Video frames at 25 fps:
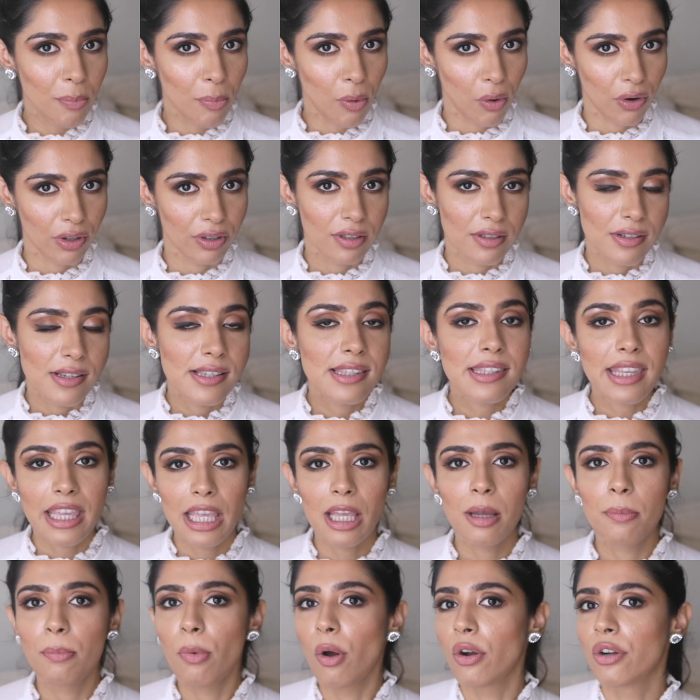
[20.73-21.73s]
बॉर्डर्स
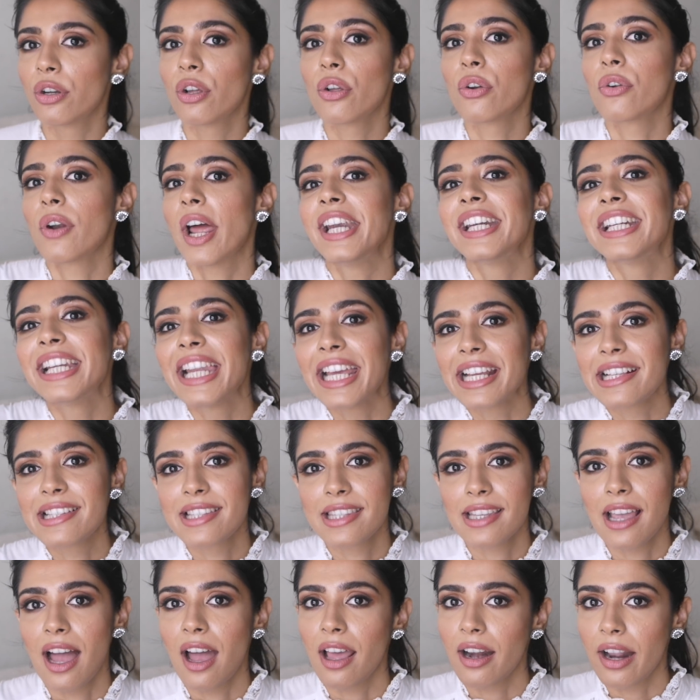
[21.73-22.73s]
एक बॉर्डर राइट लेग
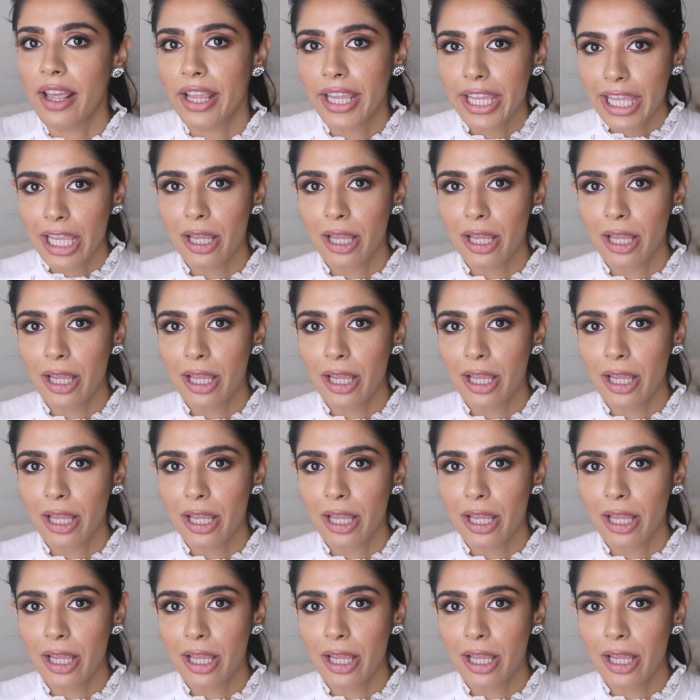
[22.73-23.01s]
से आ रहा है